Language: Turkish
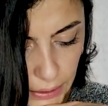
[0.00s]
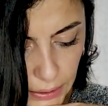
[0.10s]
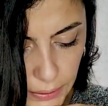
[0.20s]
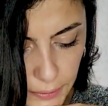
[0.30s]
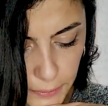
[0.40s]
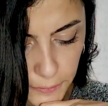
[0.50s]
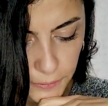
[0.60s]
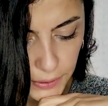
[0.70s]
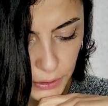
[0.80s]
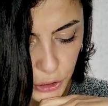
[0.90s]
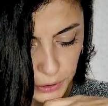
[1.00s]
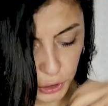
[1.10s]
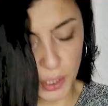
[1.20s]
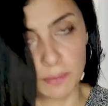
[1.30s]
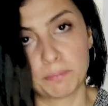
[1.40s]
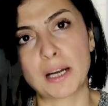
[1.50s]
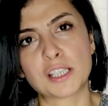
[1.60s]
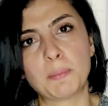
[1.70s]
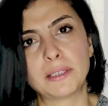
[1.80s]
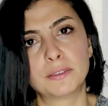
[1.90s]
Ee, ve çalışan
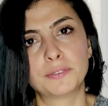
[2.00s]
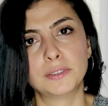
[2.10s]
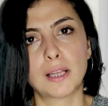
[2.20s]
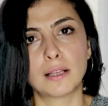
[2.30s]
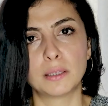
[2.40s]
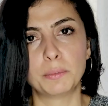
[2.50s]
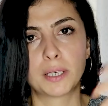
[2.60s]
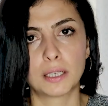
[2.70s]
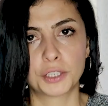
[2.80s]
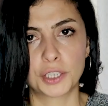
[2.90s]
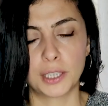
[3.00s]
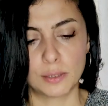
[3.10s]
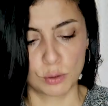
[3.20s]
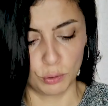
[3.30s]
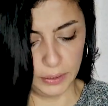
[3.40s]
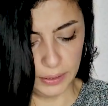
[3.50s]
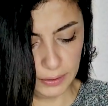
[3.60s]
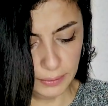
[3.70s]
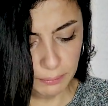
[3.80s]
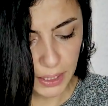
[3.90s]
perspektifinden de birkaç şey
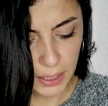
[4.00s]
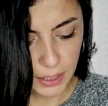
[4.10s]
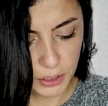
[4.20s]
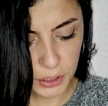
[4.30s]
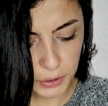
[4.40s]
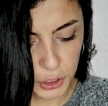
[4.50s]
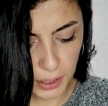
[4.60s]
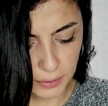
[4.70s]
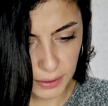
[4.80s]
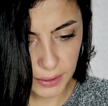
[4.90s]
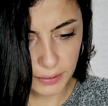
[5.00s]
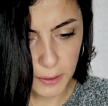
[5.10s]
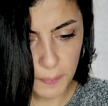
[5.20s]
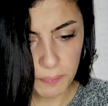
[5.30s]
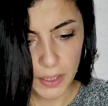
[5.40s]
söyleyelim çalışanlara da.